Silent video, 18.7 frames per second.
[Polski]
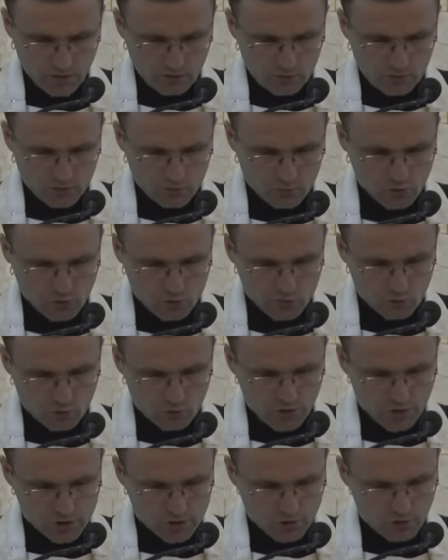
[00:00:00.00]
Także musimy
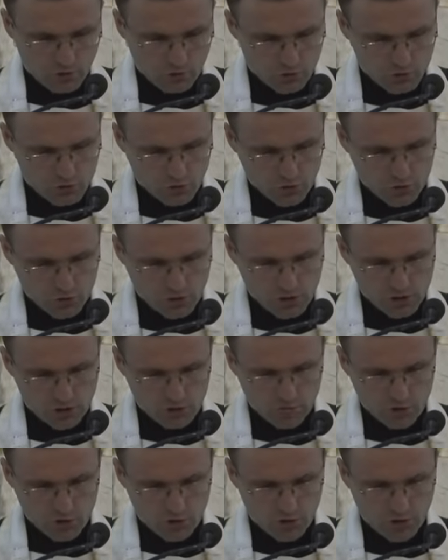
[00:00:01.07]
odważnie dążyć do szczęścia
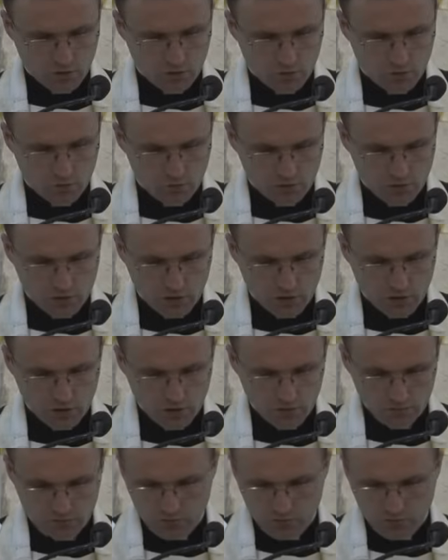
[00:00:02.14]
wiecznego i